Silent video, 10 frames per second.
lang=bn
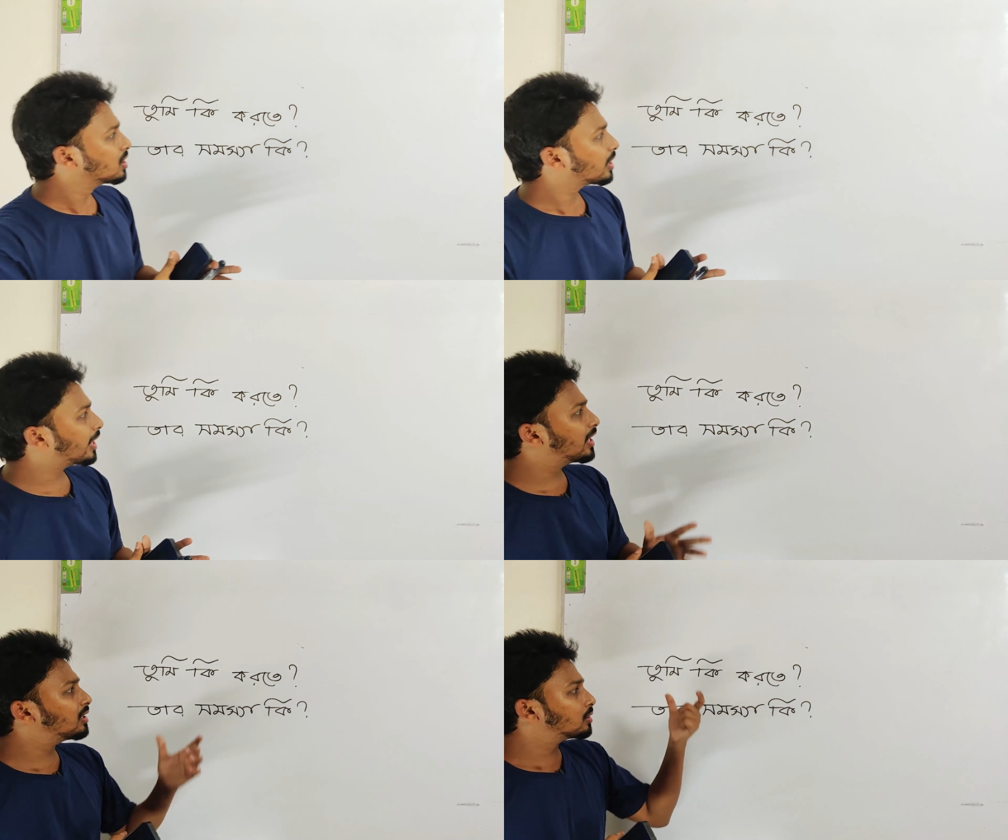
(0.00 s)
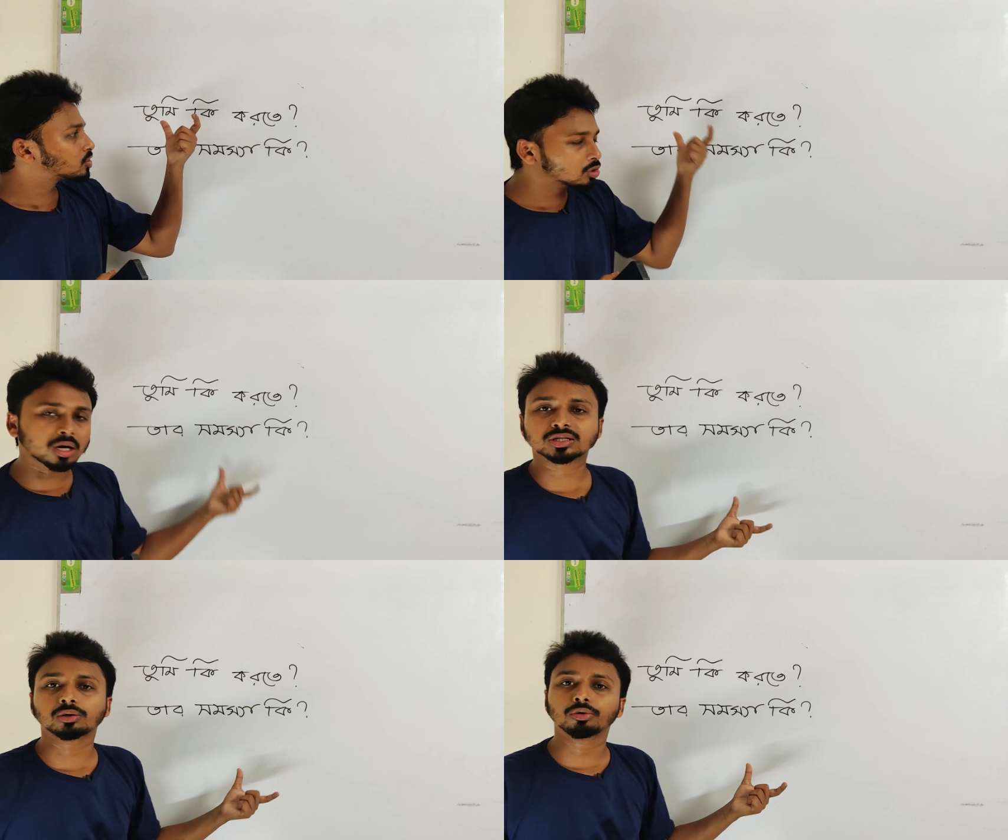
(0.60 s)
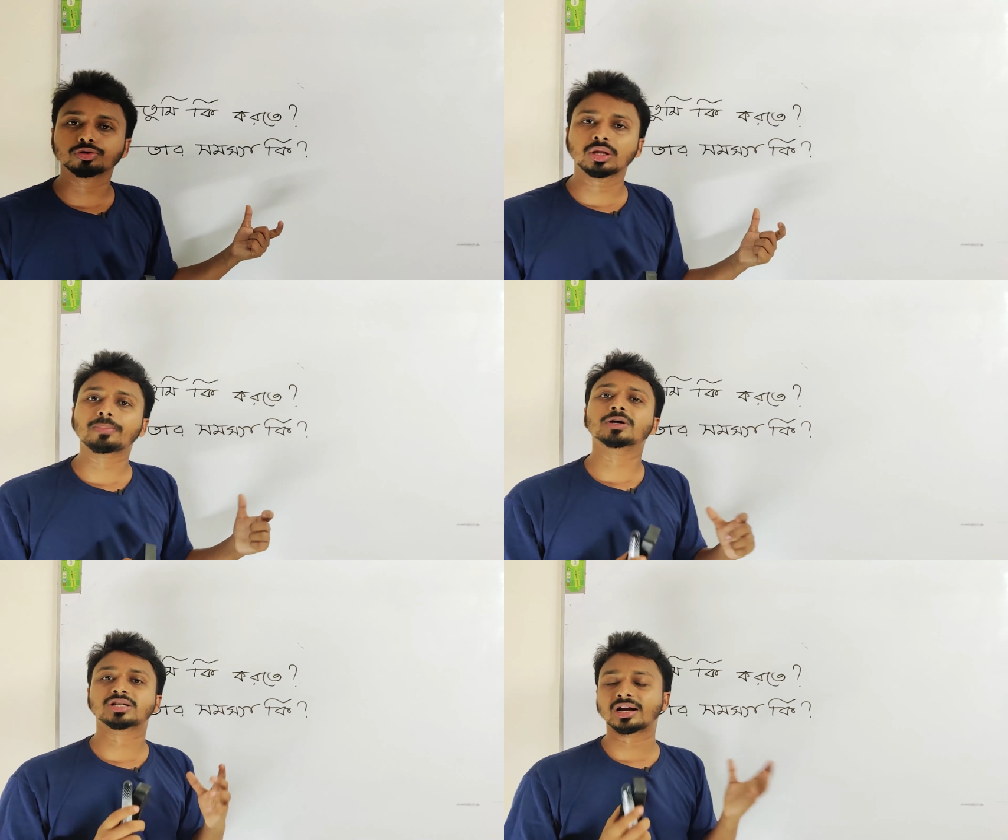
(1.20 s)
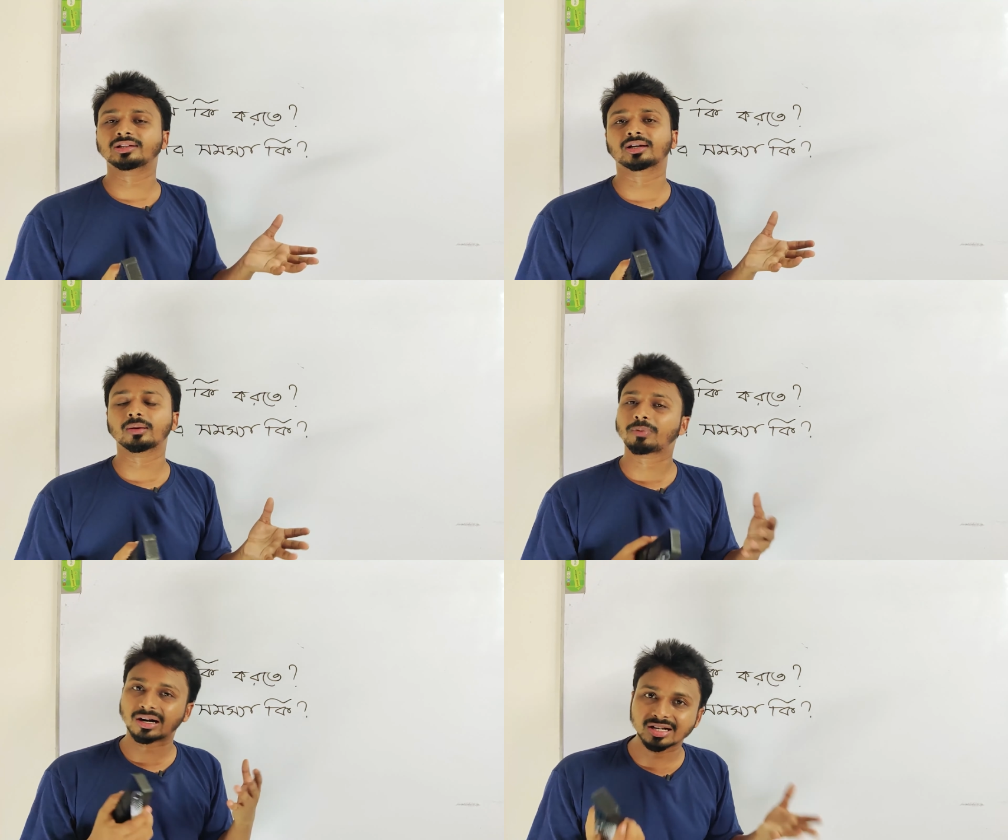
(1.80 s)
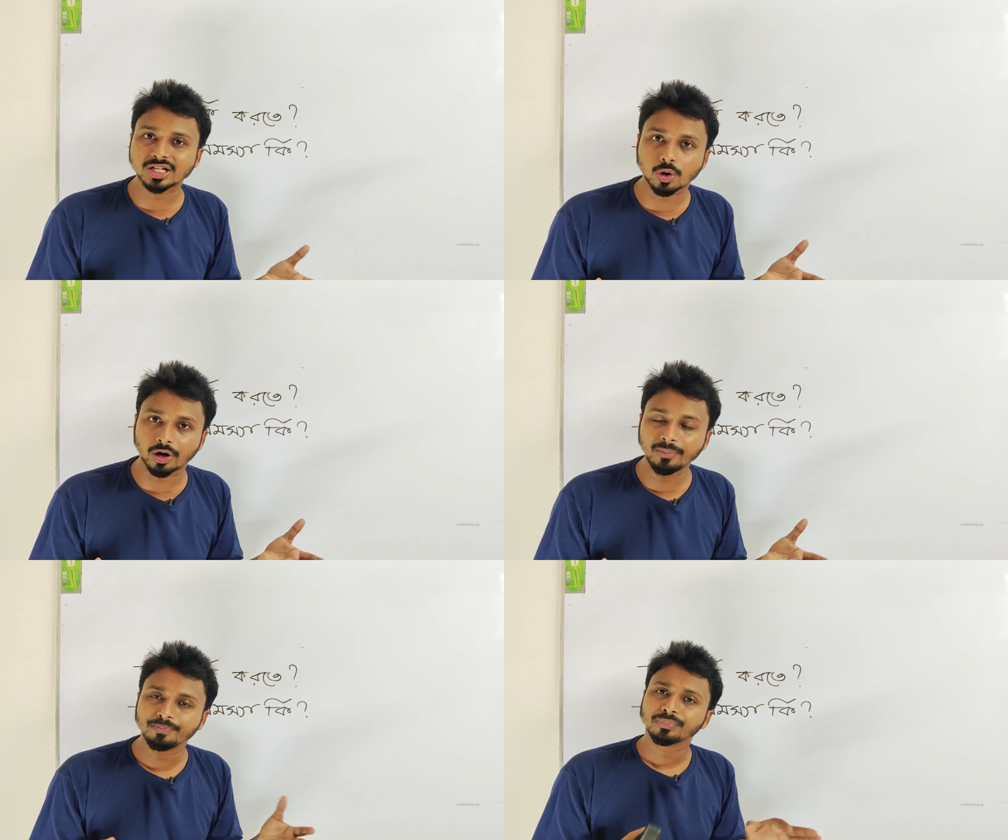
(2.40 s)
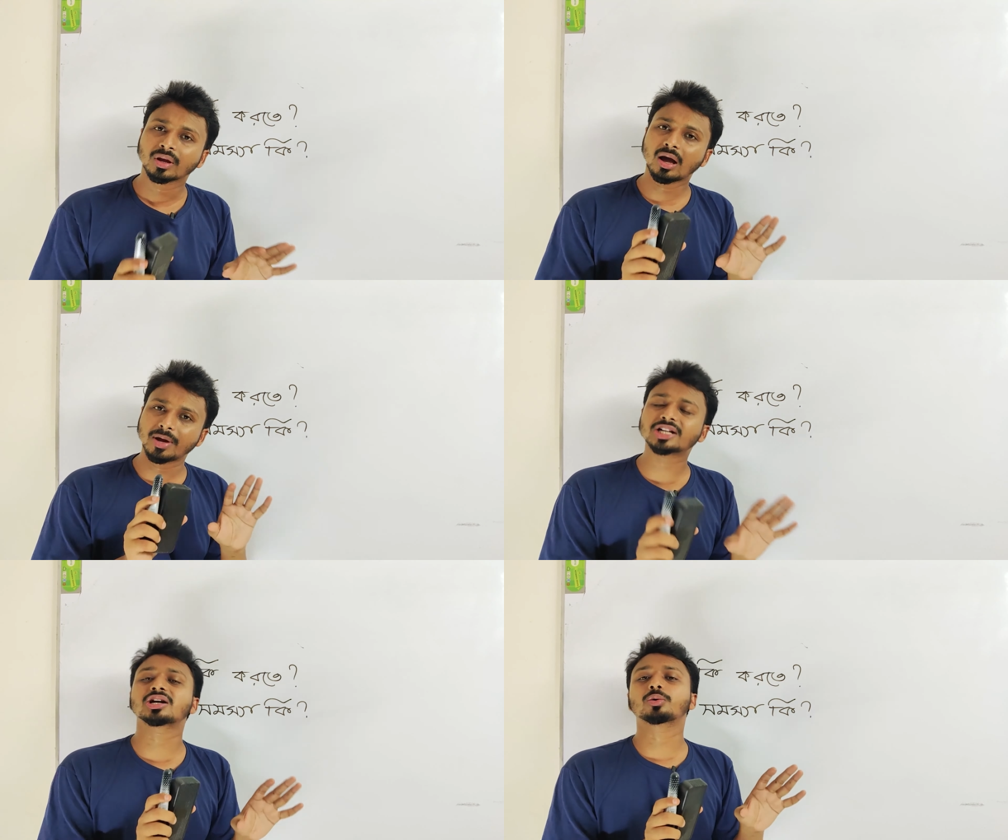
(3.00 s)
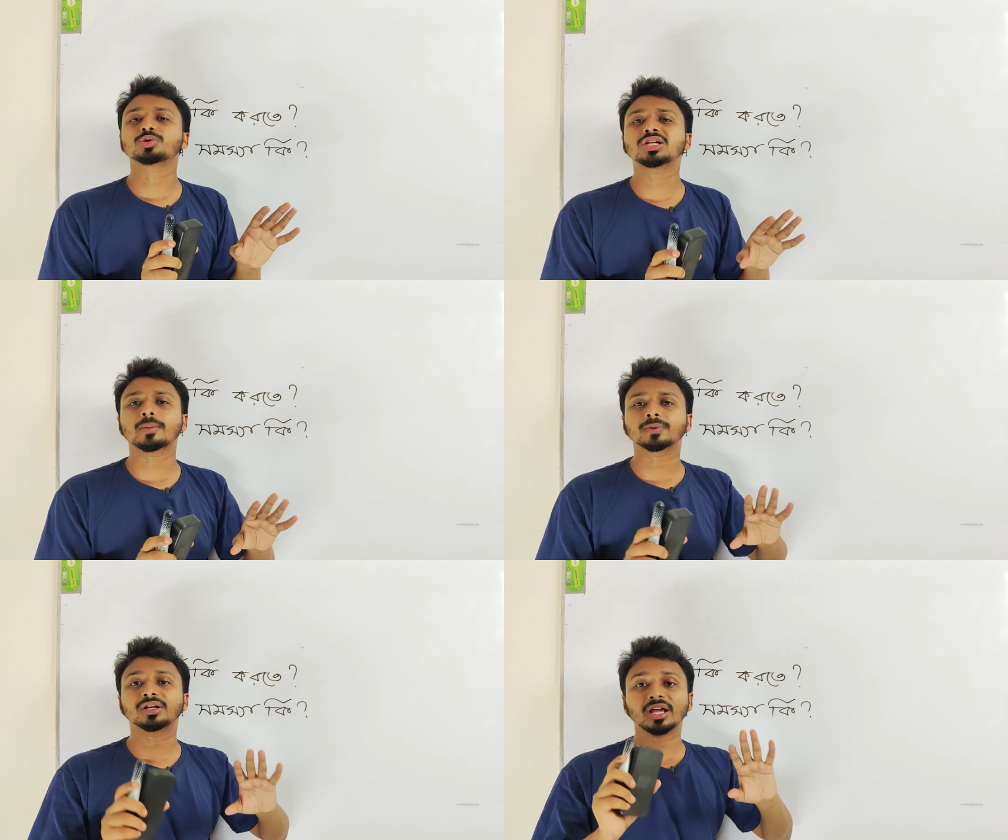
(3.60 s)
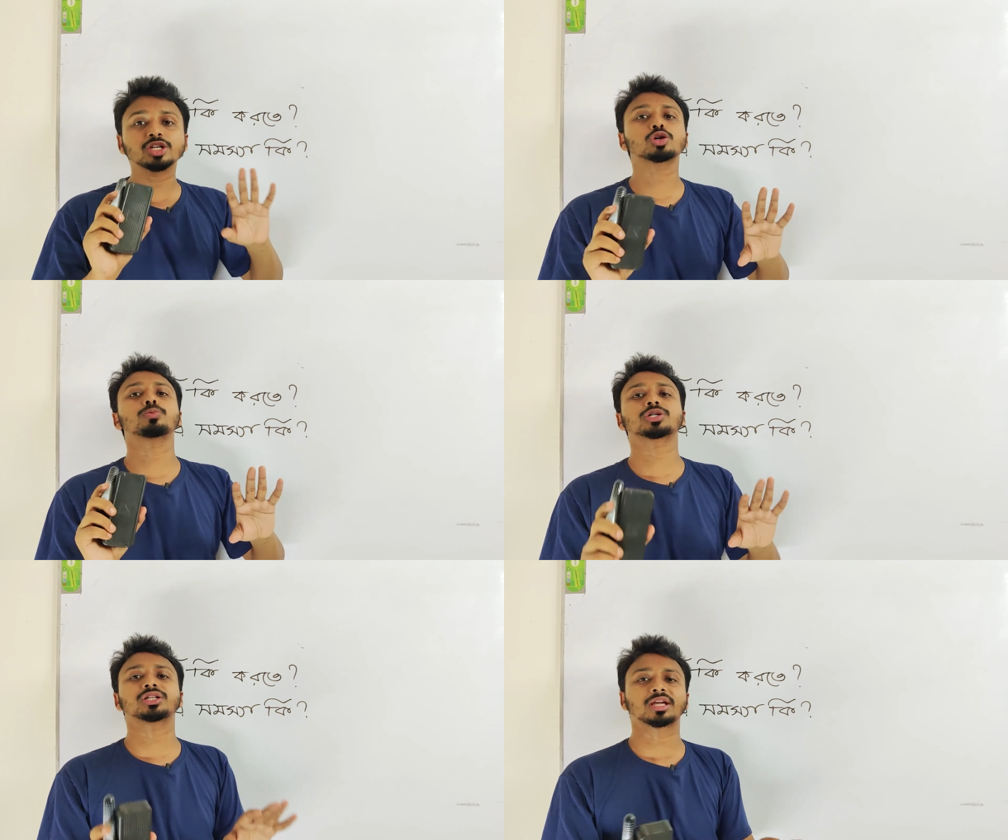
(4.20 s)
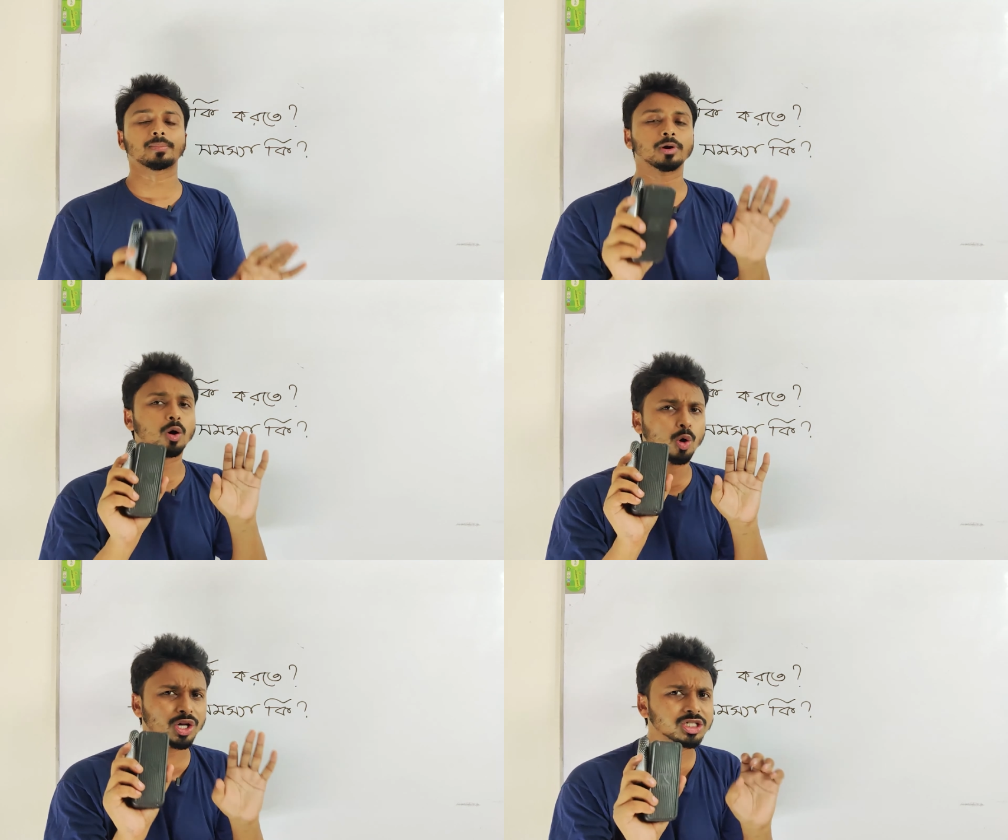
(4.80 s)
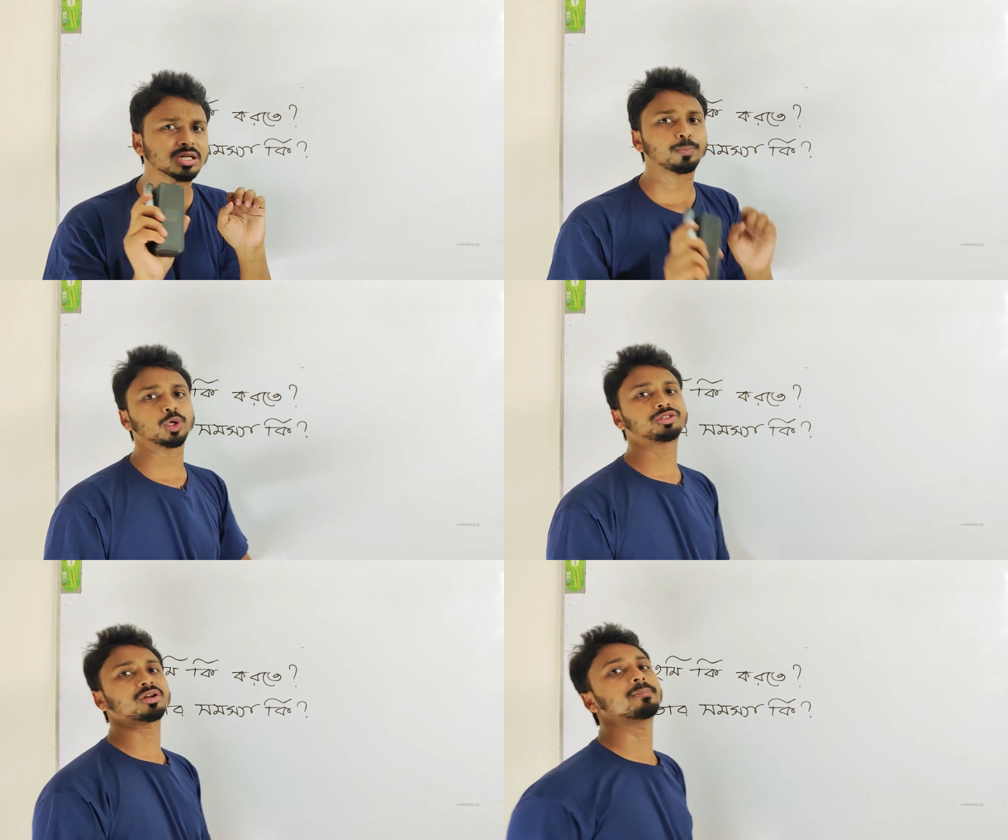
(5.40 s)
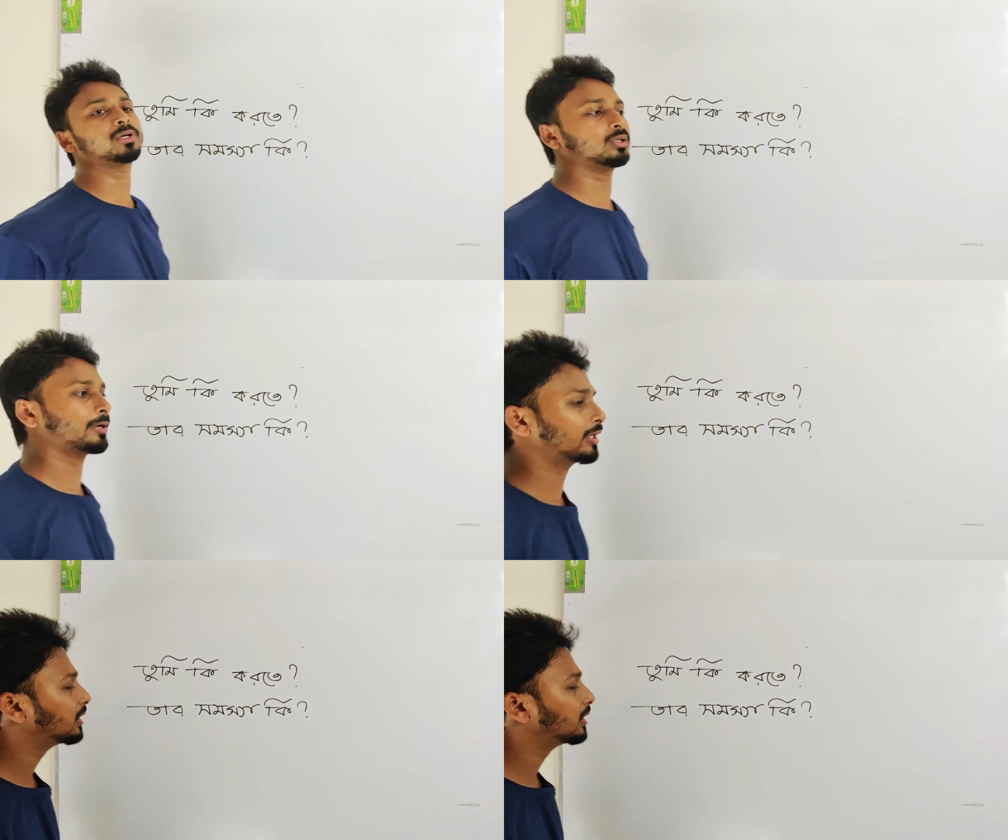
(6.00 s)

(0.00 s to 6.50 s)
এই স্ট্রাকচারগুলো যদি আপনার জানা থাকে প্র্যাকটিস করেন আমি আশা করছি আপনাদের এই সমস্যা থেকে আপনারা অনেকটা পরিত্রাণ পেতে পারেন